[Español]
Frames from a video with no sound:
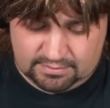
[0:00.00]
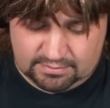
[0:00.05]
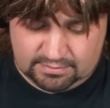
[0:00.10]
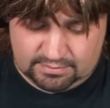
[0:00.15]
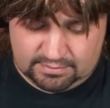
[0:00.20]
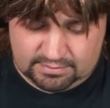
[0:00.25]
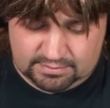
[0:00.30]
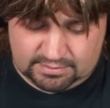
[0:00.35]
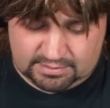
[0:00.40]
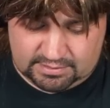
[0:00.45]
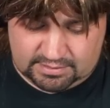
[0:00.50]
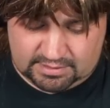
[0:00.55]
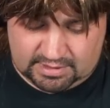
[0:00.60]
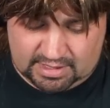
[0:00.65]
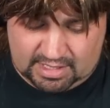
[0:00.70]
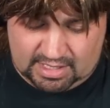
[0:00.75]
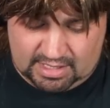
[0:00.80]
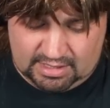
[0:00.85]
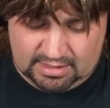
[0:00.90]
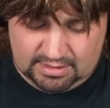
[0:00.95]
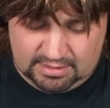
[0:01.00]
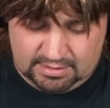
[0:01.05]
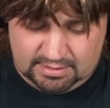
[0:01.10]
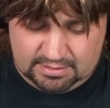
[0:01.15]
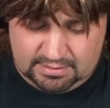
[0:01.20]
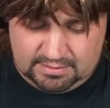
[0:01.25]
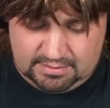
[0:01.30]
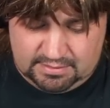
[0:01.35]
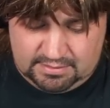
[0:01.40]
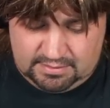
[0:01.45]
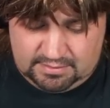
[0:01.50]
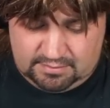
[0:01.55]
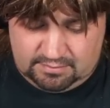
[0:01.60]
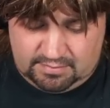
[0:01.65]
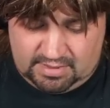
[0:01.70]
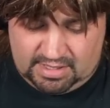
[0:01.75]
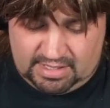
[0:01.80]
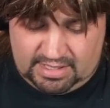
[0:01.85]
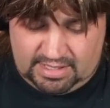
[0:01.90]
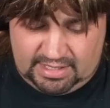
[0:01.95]
Ultra.
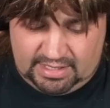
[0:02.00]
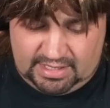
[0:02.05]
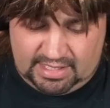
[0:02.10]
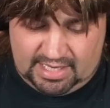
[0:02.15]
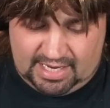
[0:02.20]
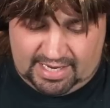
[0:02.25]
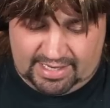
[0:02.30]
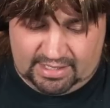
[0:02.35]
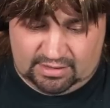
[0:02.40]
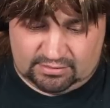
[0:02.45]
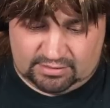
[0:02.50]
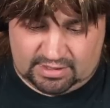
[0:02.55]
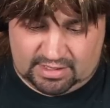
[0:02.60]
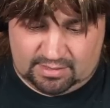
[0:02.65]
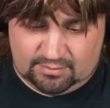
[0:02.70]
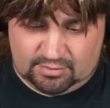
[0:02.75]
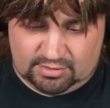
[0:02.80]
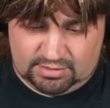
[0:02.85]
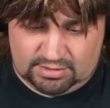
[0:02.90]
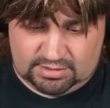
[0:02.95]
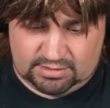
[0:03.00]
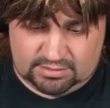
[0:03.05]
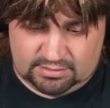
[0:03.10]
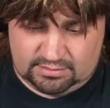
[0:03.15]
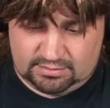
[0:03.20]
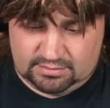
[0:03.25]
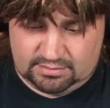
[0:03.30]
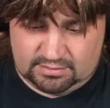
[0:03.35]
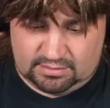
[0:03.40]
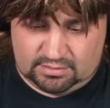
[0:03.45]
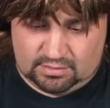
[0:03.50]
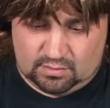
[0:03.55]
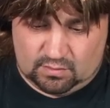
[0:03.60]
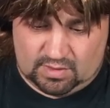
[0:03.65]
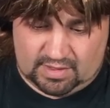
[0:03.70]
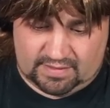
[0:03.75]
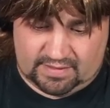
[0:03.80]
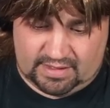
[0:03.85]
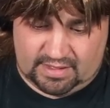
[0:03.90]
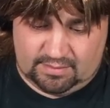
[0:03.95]
Vale, ahí lo tenemos. Lo
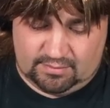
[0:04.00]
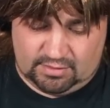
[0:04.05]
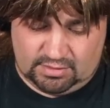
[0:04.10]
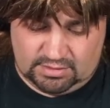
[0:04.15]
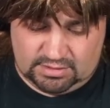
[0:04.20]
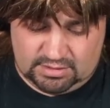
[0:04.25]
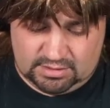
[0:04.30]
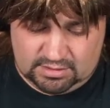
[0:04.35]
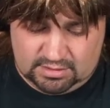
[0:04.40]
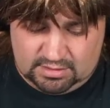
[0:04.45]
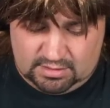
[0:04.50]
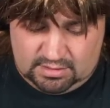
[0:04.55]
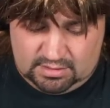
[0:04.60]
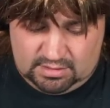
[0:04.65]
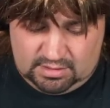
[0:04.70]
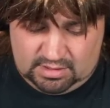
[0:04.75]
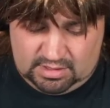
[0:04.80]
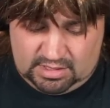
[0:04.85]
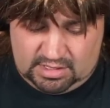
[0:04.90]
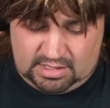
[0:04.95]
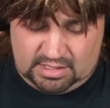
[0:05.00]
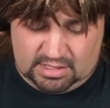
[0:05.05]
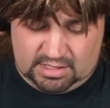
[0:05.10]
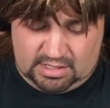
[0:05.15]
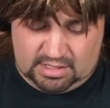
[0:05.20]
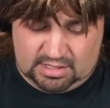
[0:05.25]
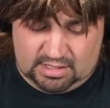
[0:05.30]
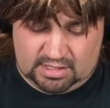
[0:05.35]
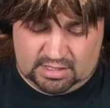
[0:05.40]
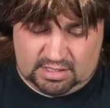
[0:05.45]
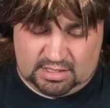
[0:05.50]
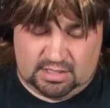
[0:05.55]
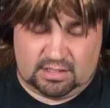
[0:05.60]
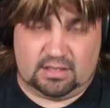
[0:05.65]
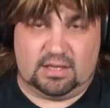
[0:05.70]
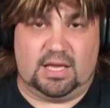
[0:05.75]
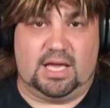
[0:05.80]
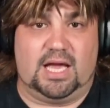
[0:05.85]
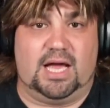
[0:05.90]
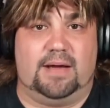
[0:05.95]
guardaremos. Y
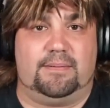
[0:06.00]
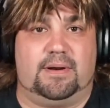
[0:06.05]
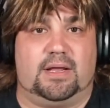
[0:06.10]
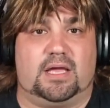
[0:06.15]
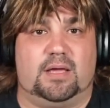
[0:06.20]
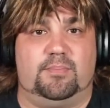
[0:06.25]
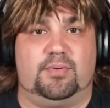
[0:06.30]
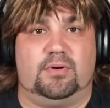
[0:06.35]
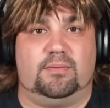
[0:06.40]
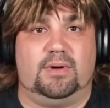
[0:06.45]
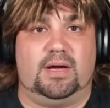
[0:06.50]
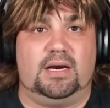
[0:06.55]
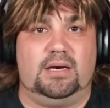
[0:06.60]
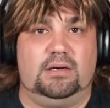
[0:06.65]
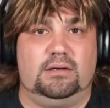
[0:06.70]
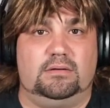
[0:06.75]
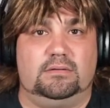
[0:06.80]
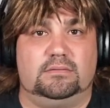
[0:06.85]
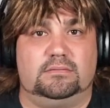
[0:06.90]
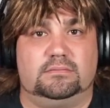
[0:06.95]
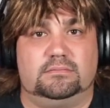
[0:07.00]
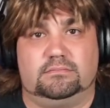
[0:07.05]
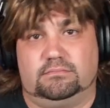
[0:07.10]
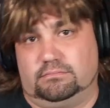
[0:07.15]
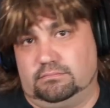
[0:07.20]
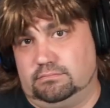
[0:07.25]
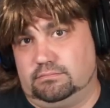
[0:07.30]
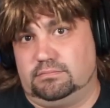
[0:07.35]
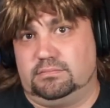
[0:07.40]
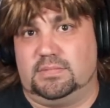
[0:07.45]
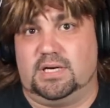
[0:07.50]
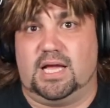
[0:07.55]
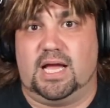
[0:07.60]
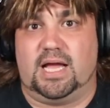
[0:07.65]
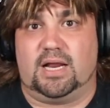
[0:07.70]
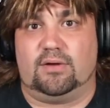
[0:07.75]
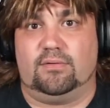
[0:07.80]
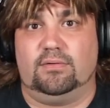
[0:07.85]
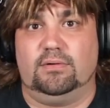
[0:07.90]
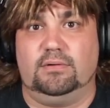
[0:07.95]
habrá que probarlo.
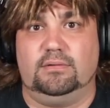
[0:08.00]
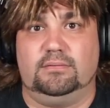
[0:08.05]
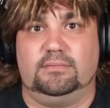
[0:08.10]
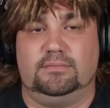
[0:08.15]
Claro.